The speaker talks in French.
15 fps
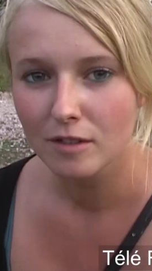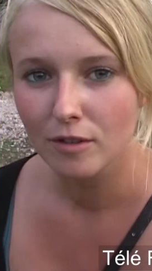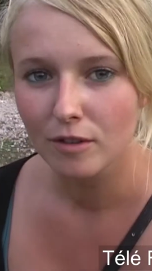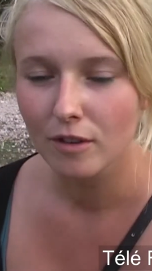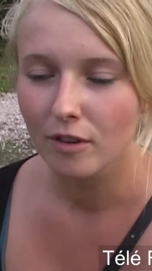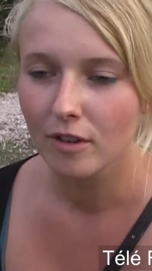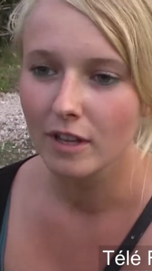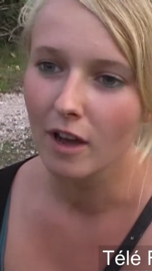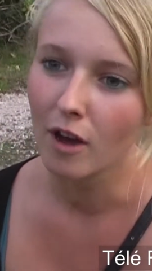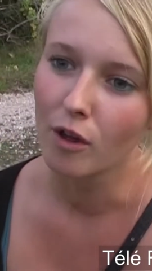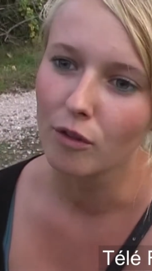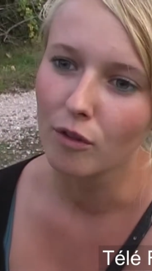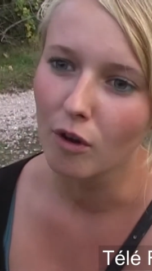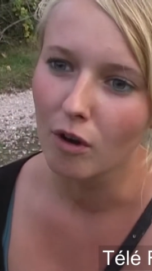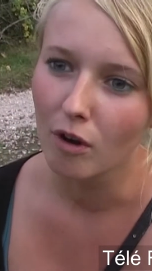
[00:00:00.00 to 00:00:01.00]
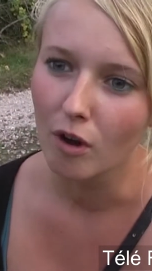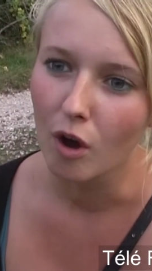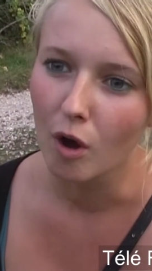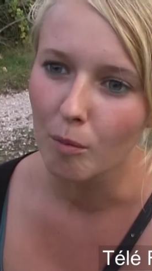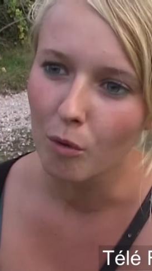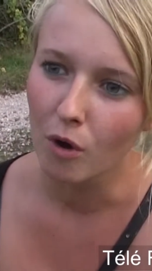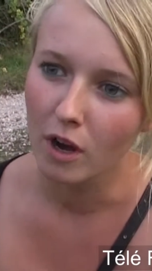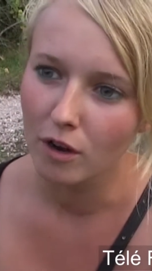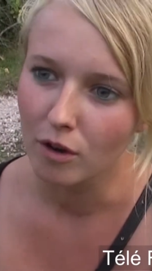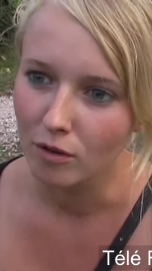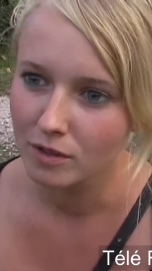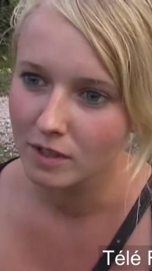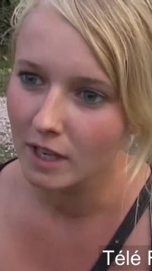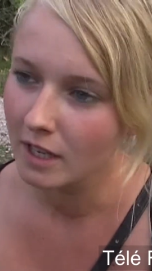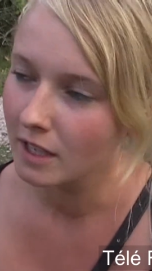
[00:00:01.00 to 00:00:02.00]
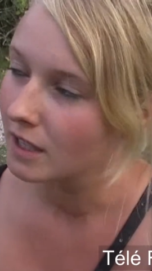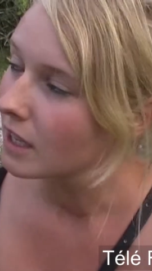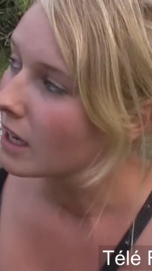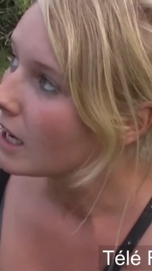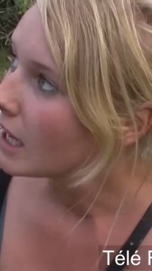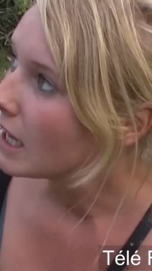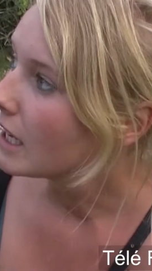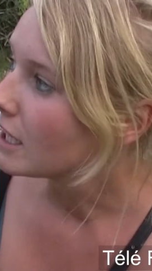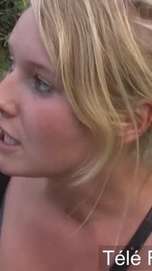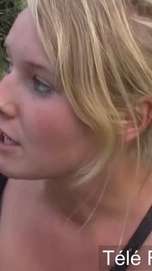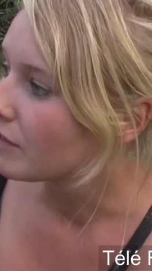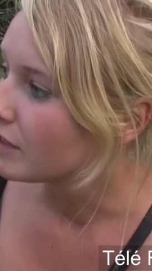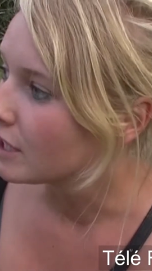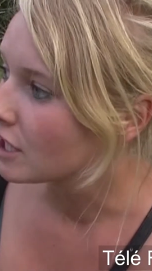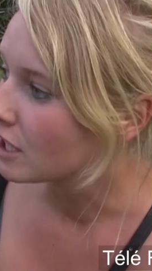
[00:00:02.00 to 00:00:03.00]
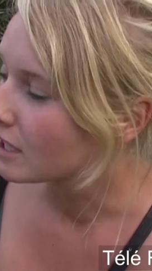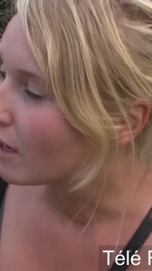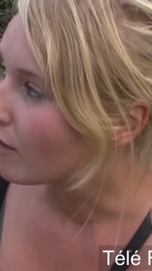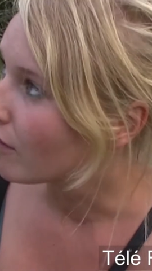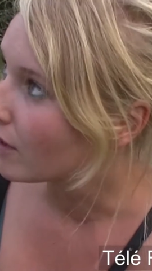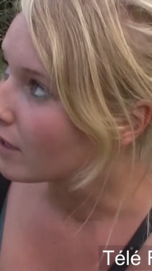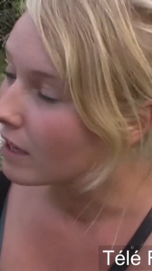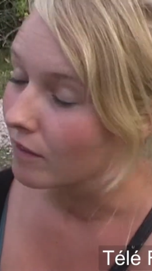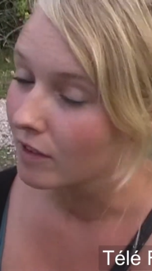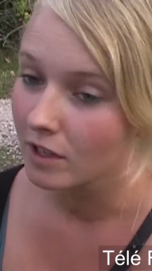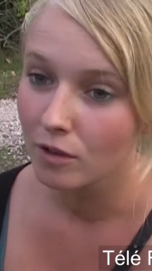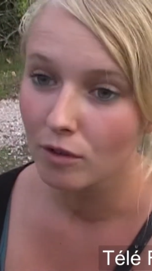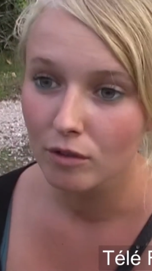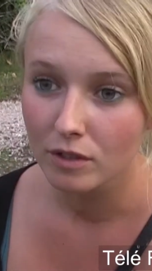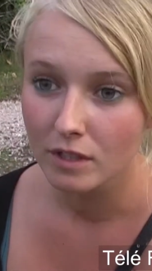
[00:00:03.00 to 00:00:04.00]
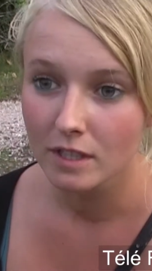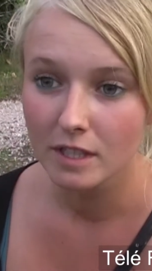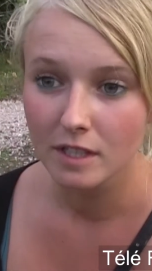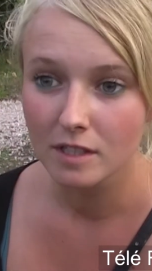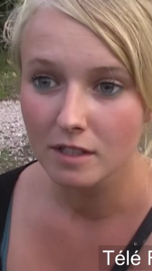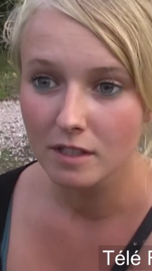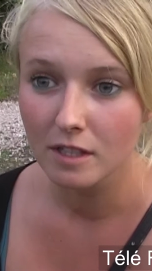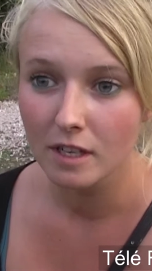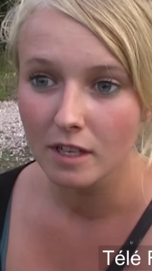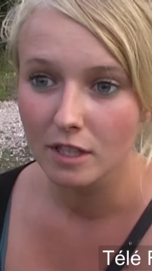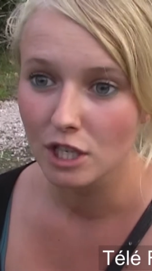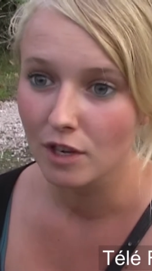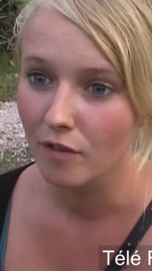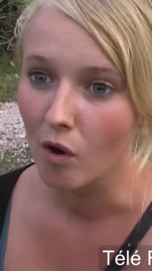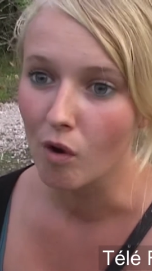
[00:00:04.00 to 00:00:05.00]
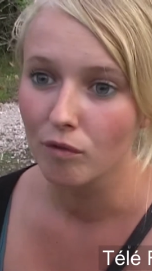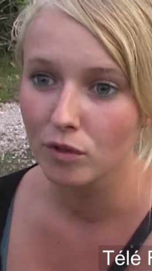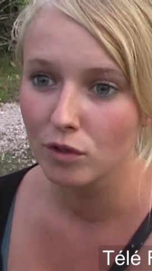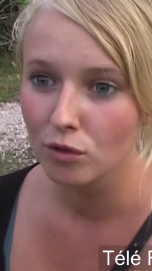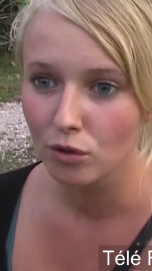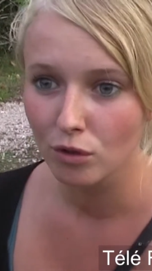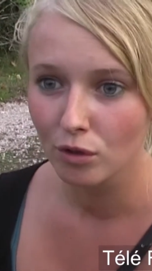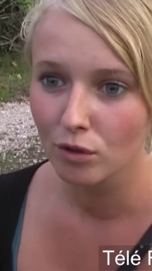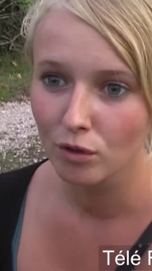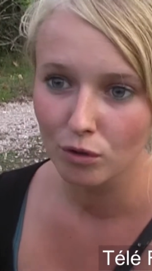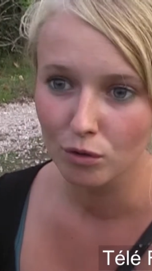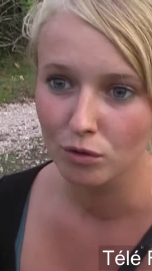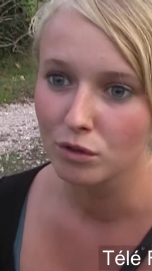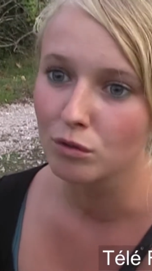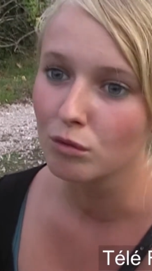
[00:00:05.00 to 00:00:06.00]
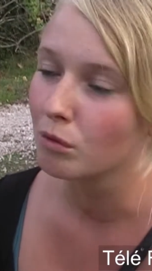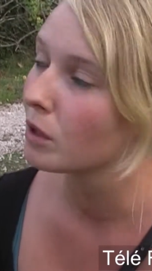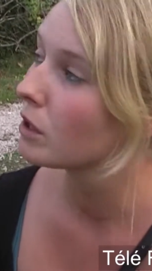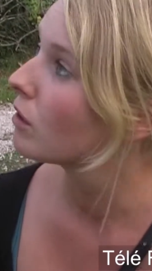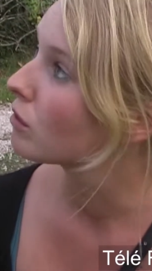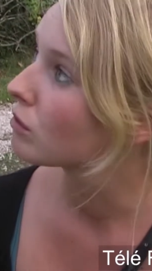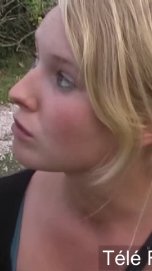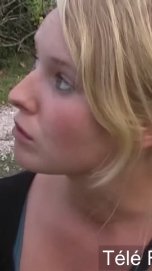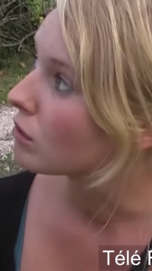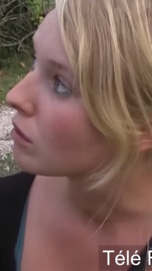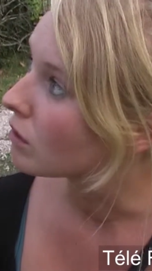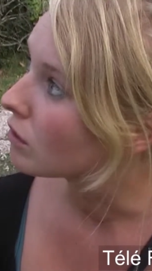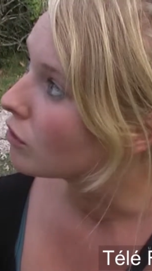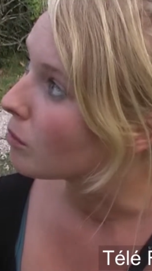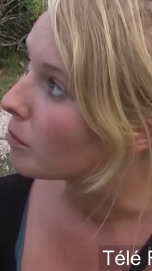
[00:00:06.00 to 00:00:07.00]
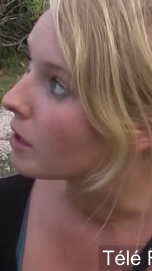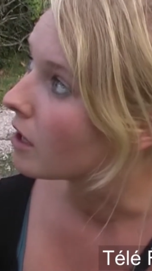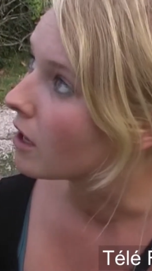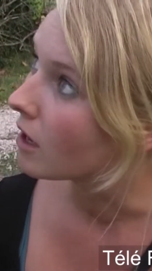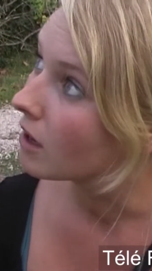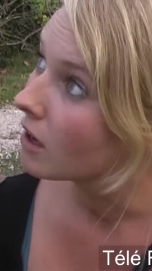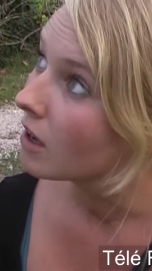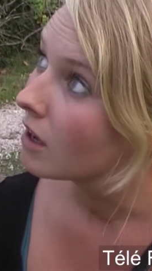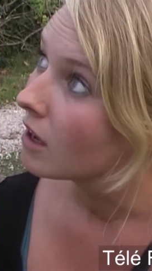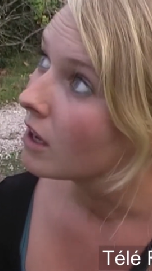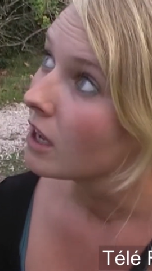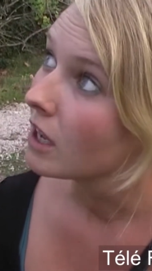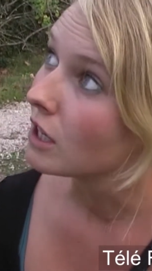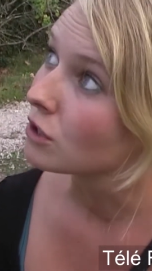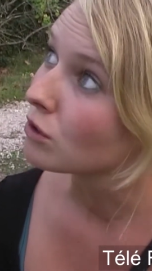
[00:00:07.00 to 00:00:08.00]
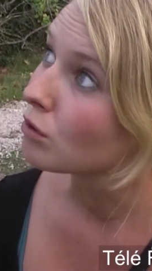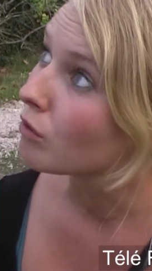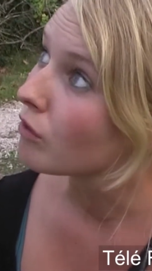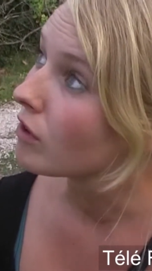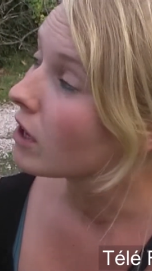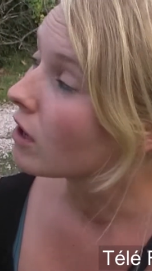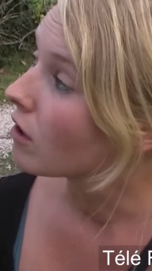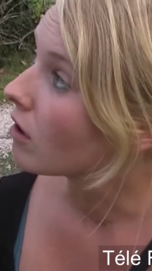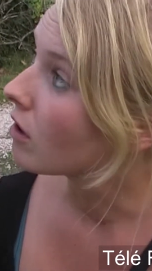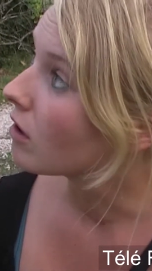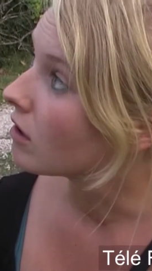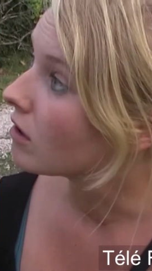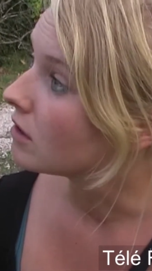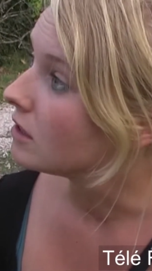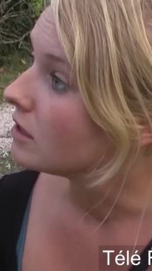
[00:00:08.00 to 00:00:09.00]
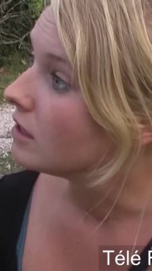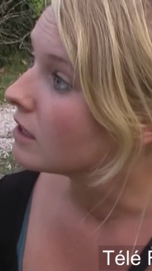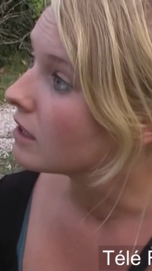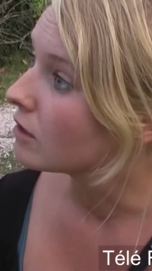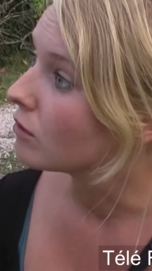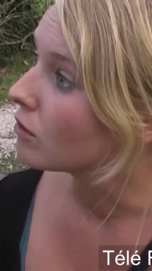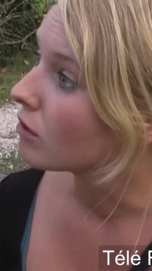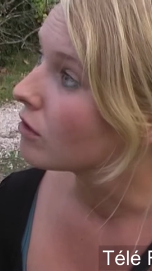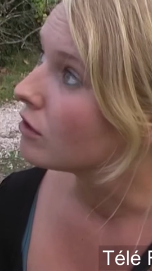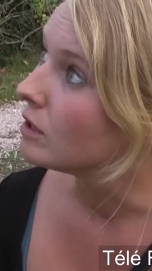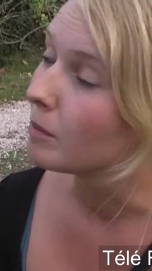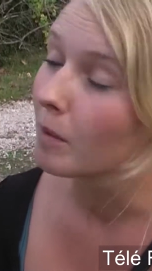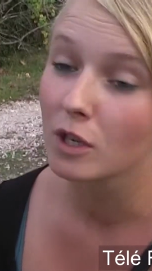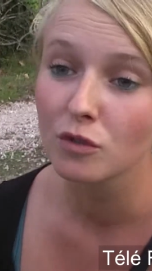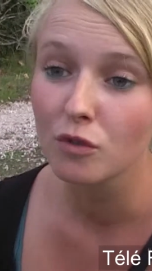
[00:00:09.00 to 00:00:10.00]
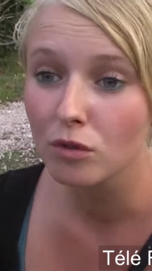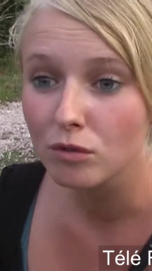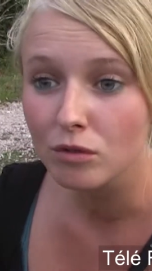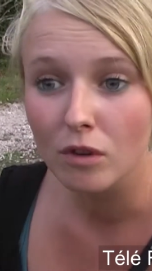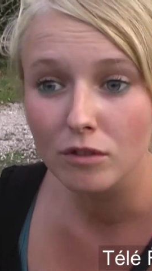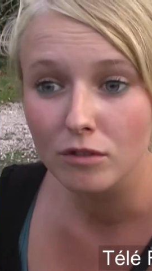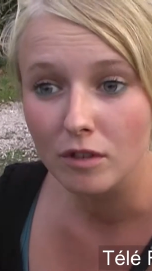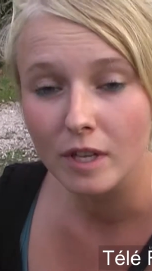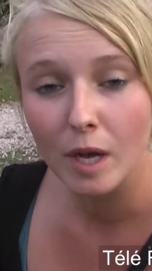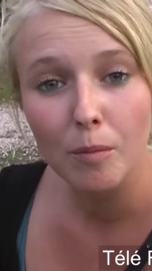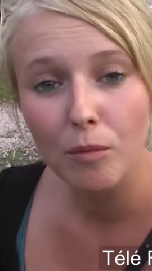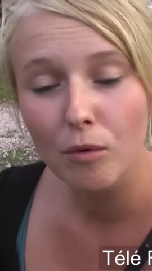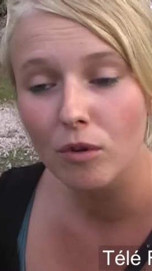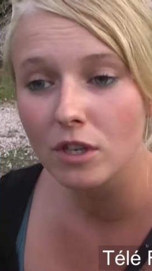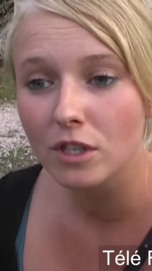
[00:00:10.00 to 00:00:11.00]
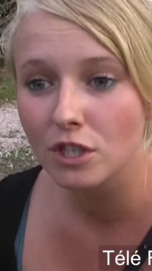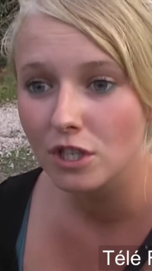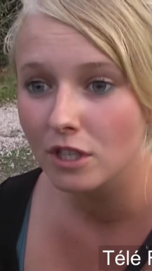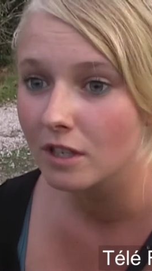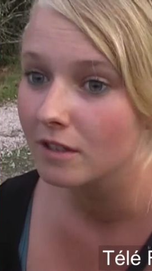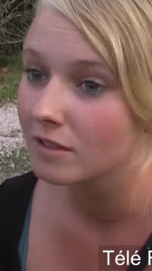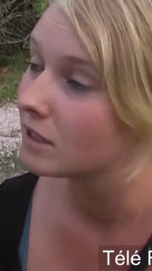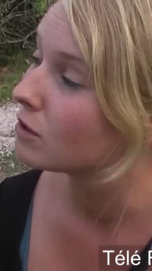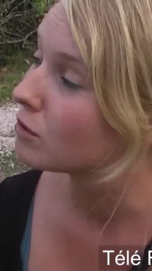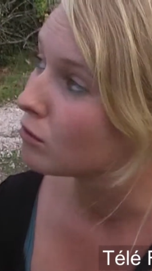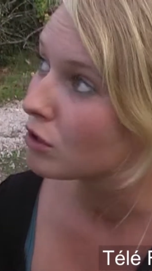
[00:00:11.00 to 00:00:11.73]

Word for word: euh, il y a un an, un mois à Cransac. Et j'avais déjà travaillé avec euh, des textiles et j'avais envie de continuer dans ce domaine-là. Et je trouvais que l'idée d'une image flottante, un drapeau léger, le tissu,